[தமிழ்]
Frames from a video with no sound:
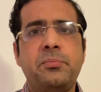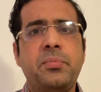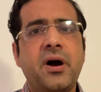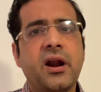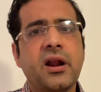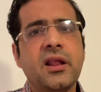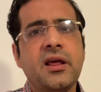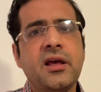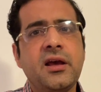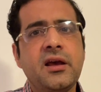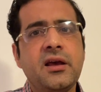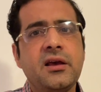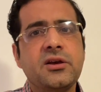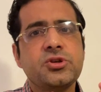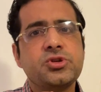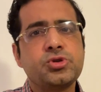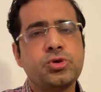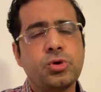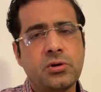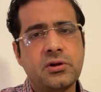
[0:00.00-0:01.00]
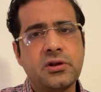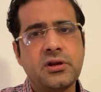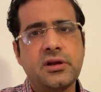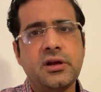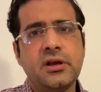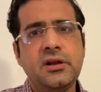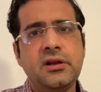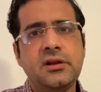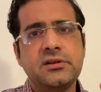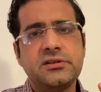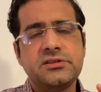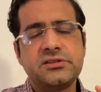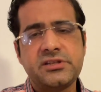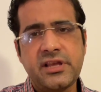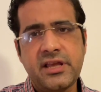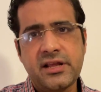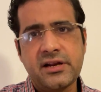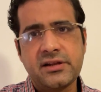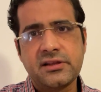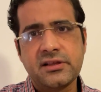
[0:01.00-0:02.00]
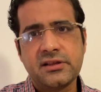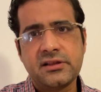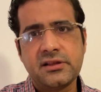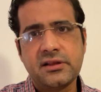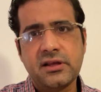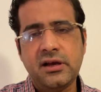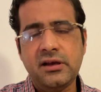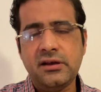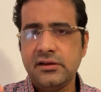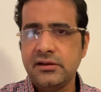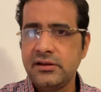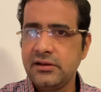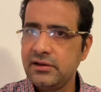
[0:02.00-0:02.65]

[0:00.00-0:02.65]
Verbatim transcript: பல சொற்கள் சேர்ந்தது தான்